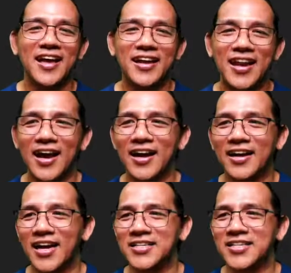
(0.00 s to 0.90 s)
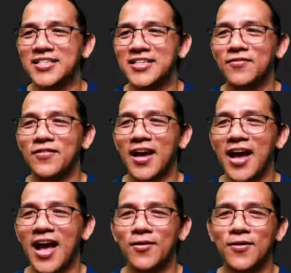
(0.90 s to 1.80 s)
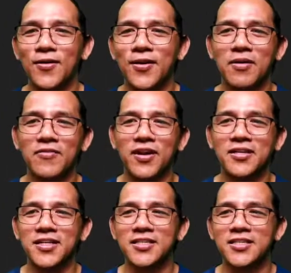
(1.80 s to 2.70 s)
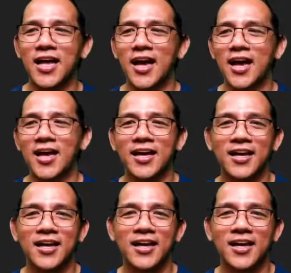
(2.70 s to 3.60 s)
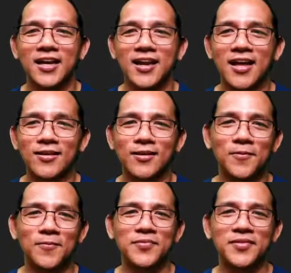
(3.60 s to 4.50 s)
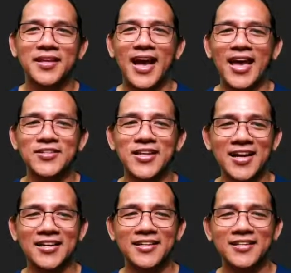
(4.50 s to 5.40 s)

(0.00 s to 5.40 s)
ng nagsiserve ng alcoholic beverages na na to. Ayos lang.